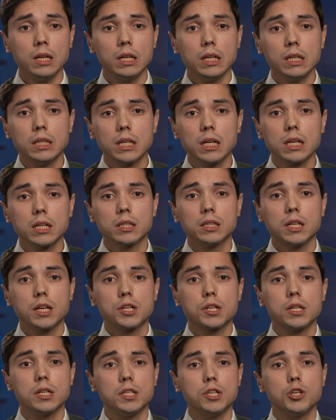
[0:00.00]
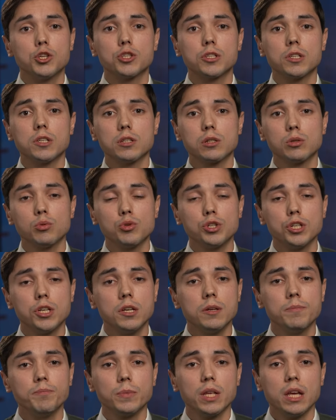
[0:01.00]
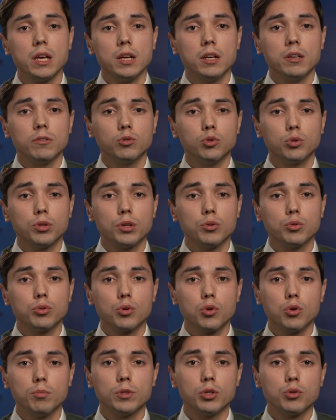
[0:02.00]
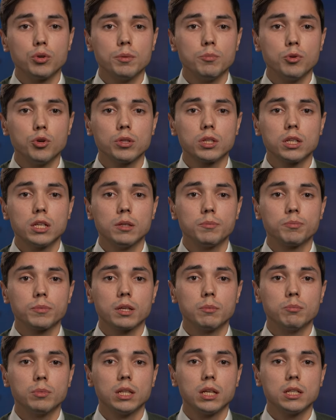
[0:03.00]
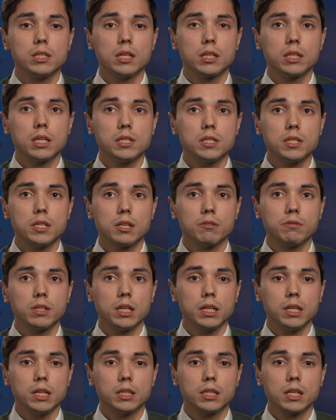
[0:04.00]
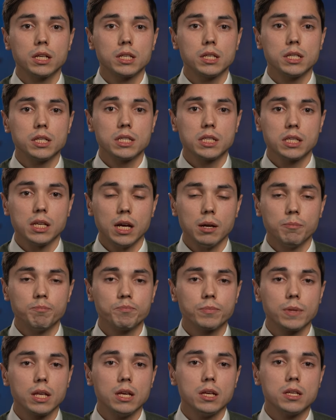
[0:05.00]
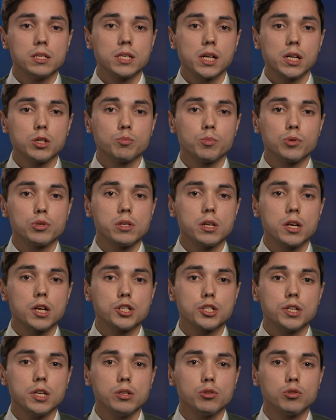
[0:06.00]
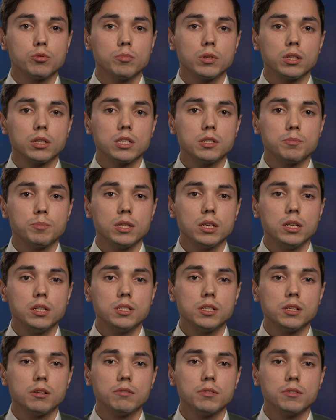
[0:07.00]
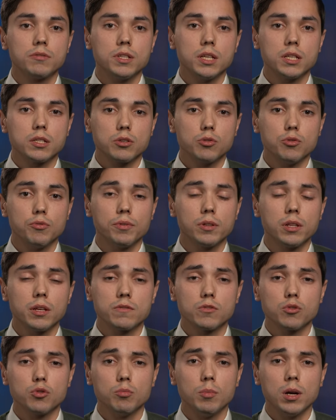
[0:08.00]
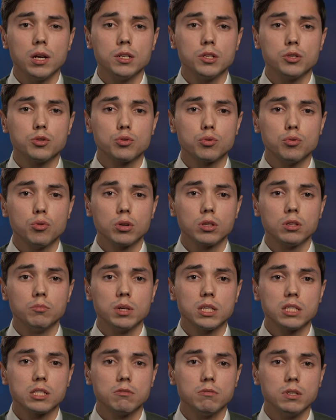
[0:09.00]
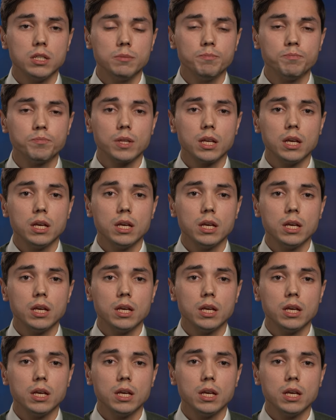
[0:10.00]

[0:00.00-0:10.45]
Итак, наш клинический случай. Внутриутробно у ребенка была диагностирована энтерокиста. Сразу после рождения он был госпитализирован в детскую филатскую больницу города Москвы.